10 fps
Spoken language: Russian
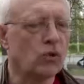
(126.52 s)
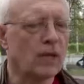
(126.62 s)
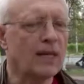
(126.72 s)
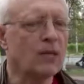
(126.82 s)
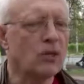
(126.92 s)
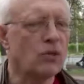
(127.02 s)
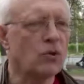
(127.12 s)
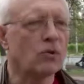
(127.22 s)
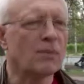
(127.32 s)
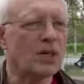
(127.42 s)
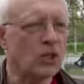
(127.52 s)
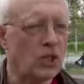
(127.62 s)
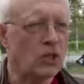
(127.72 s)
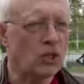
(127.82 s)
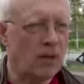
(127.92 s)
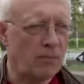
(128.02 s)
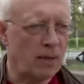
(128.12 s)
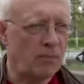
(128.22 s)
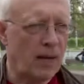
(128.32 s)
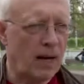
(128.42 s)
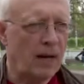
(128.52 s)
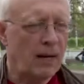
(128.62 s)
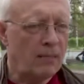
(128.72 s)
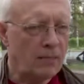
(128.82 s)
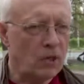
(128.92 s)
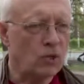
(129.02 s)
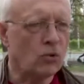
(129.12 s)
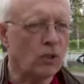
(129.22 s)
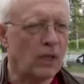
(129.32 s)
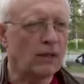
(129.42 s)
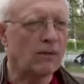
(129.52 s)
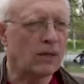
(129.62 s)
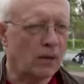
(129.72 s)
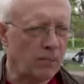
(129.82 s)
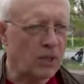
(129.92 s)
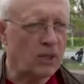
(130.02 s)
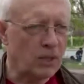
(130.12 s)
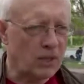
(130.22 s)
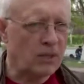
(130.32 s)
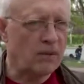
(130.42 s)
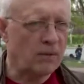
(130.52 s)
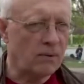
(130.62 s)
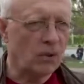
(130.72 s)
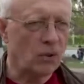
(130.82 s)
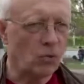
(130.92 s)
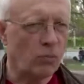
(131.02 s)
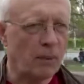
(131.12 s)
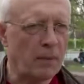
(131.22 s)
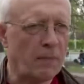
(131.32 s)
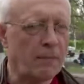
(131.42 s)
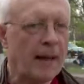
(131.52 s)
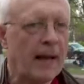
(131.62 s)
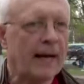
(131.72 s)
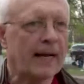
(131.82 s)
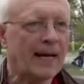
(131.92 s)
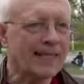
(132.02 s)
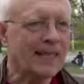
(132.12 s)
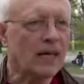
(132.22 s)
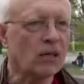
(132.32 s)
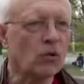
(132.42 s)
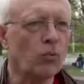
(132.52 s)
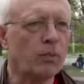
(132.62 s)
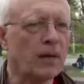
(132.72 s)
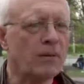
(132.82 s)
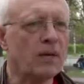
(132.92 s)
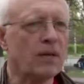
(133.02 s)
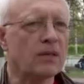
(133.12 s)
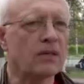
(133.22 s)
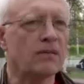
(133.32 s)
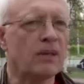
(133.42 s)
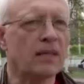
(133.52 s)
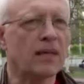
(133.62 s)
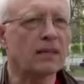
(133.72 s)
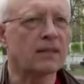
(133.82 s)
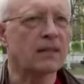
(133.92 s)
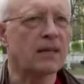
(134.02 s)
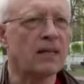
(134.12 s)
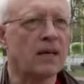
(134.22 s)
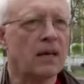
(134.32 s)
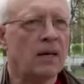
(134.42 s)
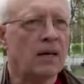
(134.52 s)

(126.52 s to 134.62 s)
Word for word: В Украине идет мощнейшая борьба между кланово-корпоративными группами. Каждая группа имеет свои, так сказать,